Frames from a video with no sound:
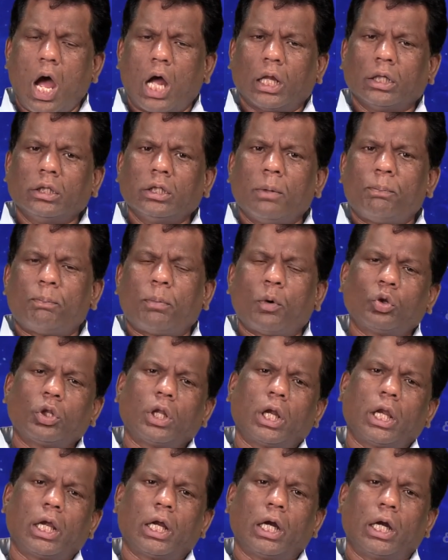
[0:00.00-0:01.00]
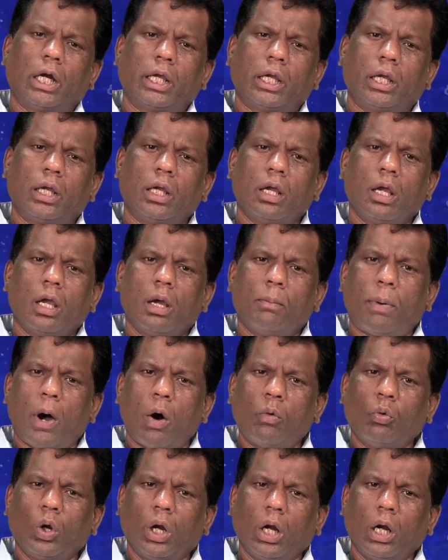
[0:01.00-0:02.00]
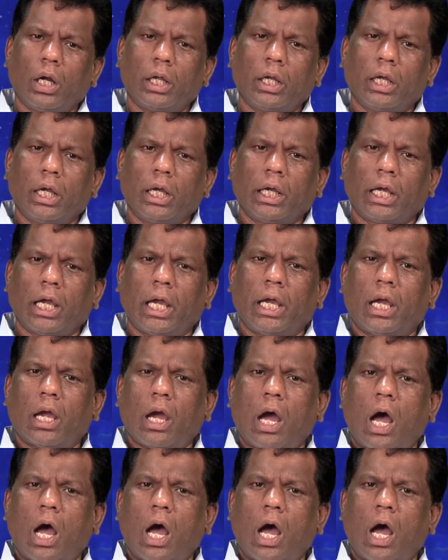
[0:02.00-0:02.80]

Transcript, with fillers: அந்த போதனைகளை பவுல் இங்கே